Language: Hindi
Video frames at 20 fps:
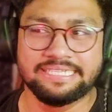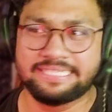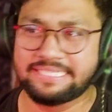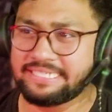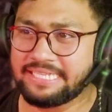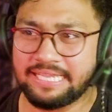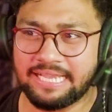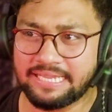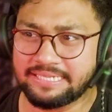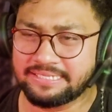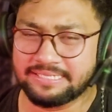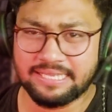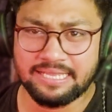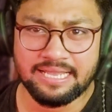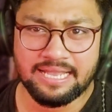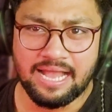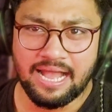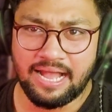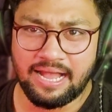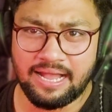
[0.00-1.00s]
सी गाइस
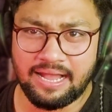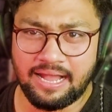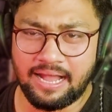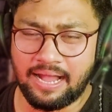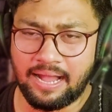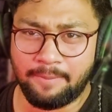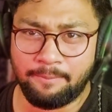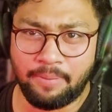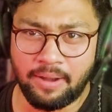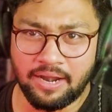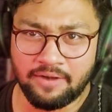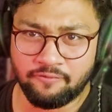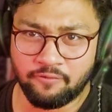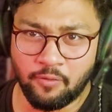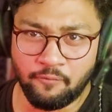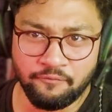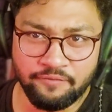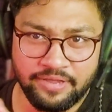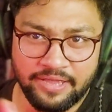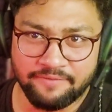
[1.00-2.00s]
अपार्ट
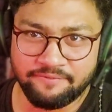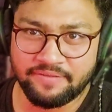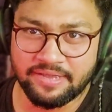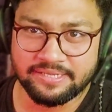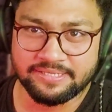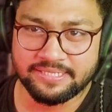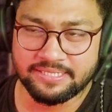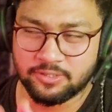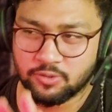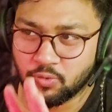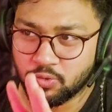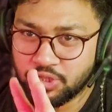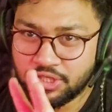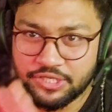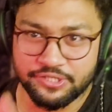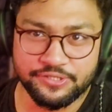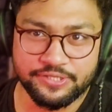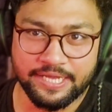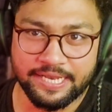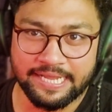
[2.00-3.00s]
फ्रॉम वी एफ एक्स इसको
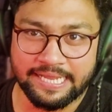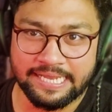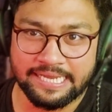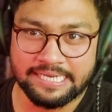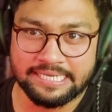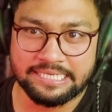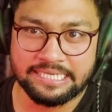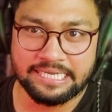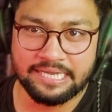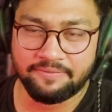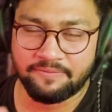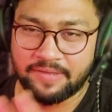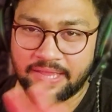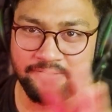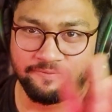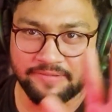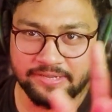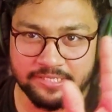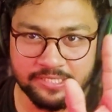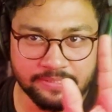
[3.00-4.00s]
जज करेंगे ठीक है वी
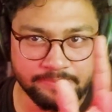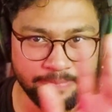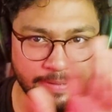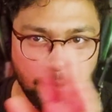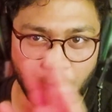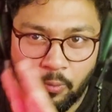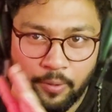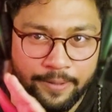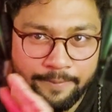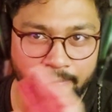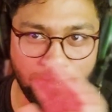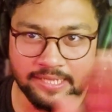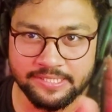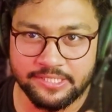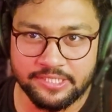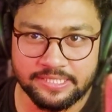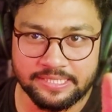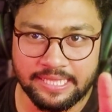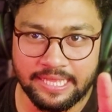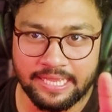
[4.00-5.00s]
एफ एक्स पे कोई
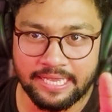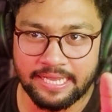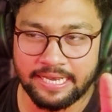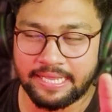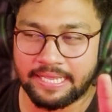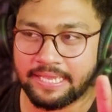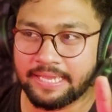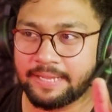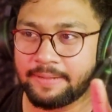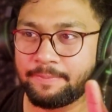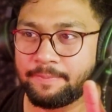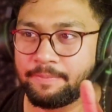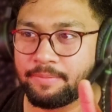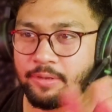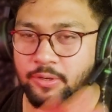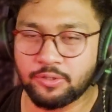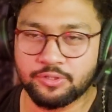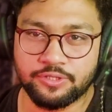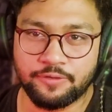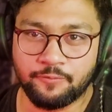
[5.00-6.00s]
बातचीत नहीं करेंगे हम
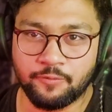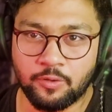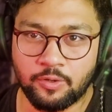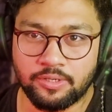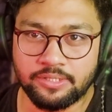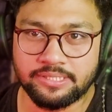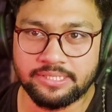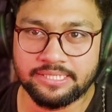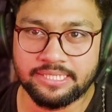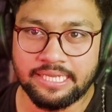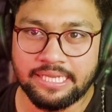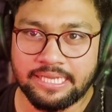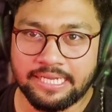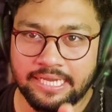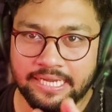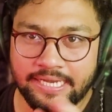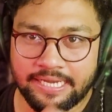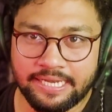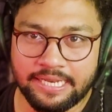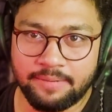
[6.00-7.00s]
बिकॉज ऑफ कोर्स
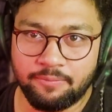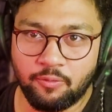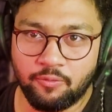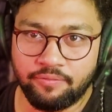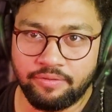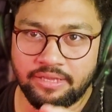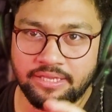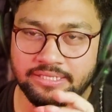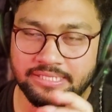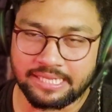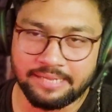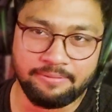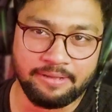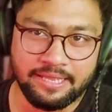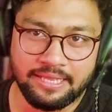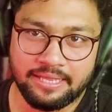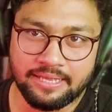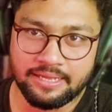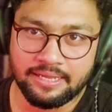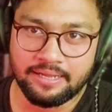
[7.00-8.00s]
इंडियन मूवीज़ हैं
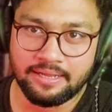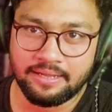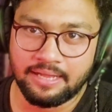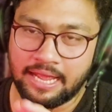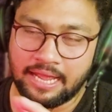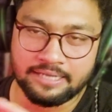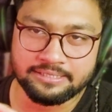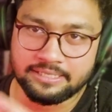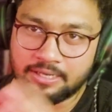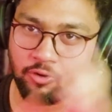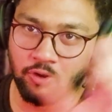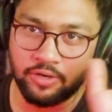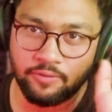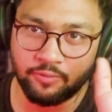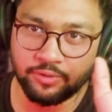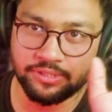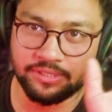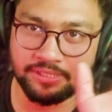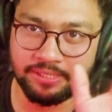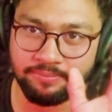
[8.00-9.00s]
भाई ऐसा
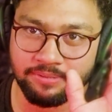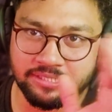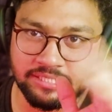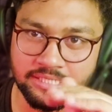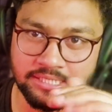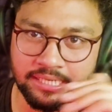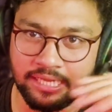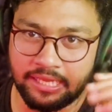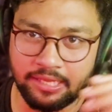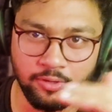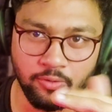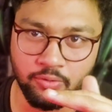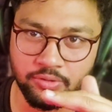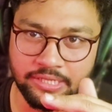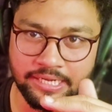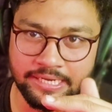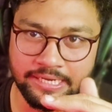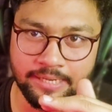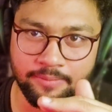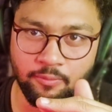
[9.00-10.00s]
हॉलीवुड जैसा बजट नहीं
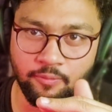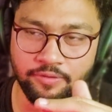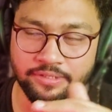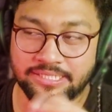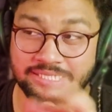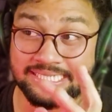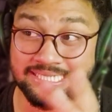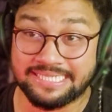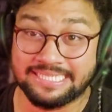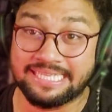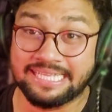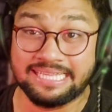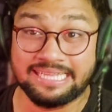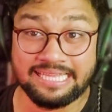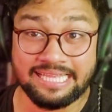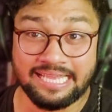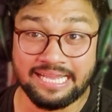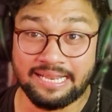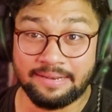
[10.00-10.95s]
होता इंडियन मूवीज़ का स्टिल दे